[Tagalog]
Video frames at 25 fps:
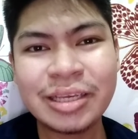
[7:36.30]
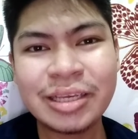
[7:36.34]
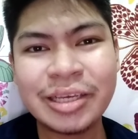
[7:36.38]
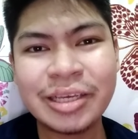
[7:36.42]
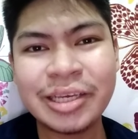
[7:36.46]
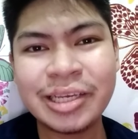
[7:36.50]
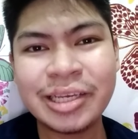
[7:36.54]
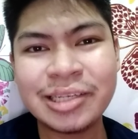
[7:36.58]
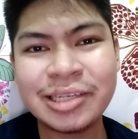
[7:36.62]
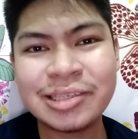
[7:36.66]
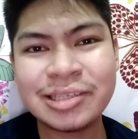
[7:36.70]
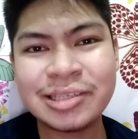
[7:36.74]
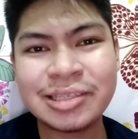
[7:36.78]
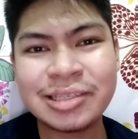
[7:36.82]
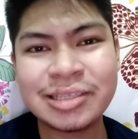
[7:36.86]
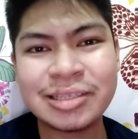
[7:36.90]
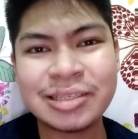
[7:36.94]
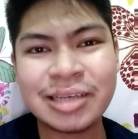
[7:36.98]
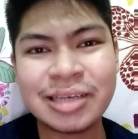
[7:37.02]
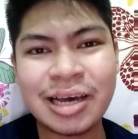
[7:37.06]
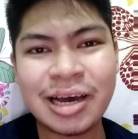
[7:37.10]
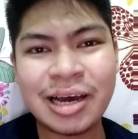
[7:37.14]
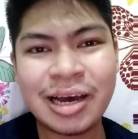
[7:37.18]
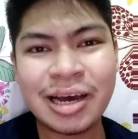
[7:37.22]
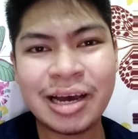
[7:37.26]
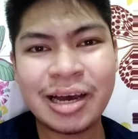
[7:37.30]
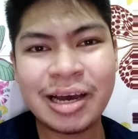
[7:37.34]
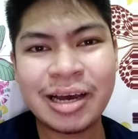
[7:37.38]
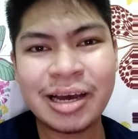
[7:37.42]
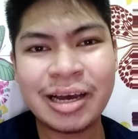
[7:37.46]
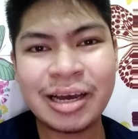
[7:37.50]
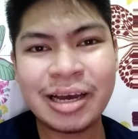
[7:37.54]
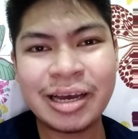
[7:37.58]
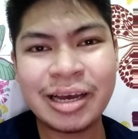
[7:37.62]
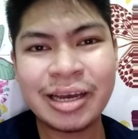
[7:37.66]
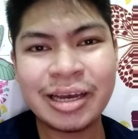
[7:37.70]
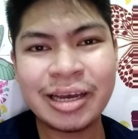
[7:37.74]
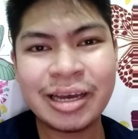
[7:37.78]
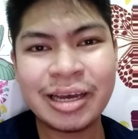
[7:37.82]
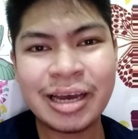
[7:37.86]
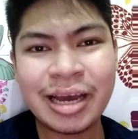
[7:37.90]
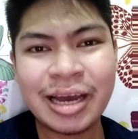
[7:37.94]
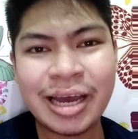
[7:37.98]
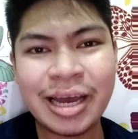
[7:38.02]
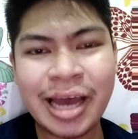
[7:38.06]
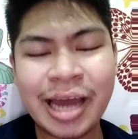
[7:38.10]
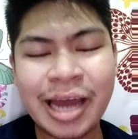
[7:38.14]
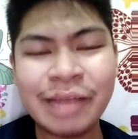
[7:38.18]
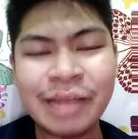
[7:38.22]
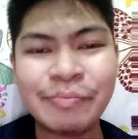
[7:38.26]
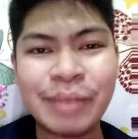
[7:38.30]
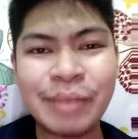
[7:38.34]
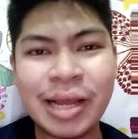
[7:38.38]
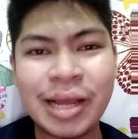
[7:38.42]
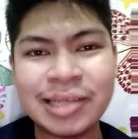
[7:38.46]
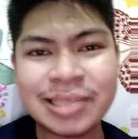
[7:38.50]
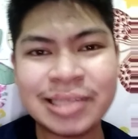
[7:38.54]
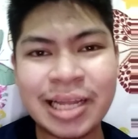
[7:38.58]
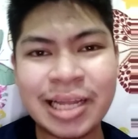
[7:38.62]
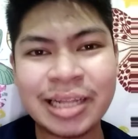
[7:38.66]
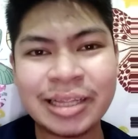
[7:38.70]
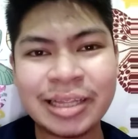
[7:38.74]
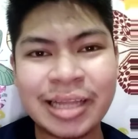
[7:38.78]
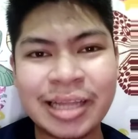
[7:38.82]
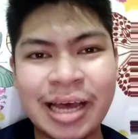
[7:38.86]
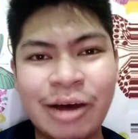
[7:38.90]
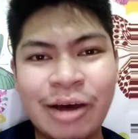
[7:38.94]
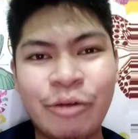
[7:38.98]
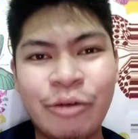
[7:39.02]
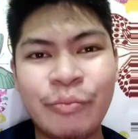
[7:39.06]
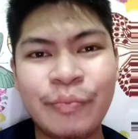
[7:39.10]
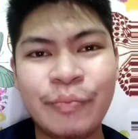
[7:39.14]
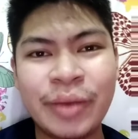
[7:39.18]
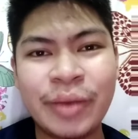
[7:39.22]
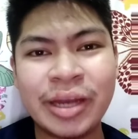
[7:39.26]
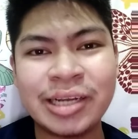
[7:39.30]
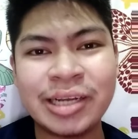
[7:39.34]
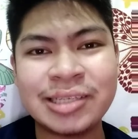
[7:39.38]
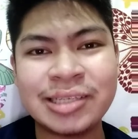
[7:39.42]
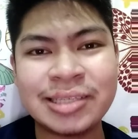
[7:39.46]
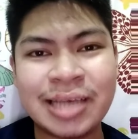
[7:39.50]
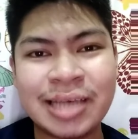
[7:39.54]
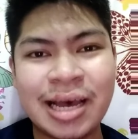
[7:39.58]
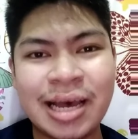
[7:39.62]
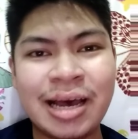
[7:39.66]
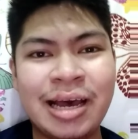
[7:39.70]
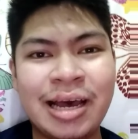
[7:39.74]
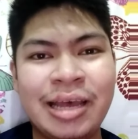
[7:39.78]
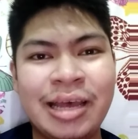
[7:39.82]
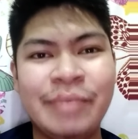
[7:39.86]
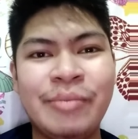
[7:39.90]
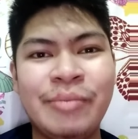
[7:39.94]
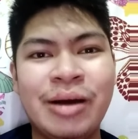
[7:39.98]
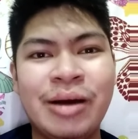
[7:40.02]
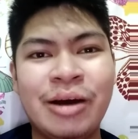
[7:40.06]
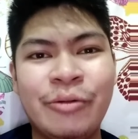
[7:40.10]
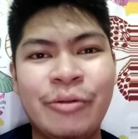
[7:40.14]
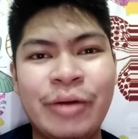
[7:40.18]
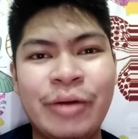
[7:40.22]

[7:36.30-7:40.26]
is uh, unpleasant na compared sa ibang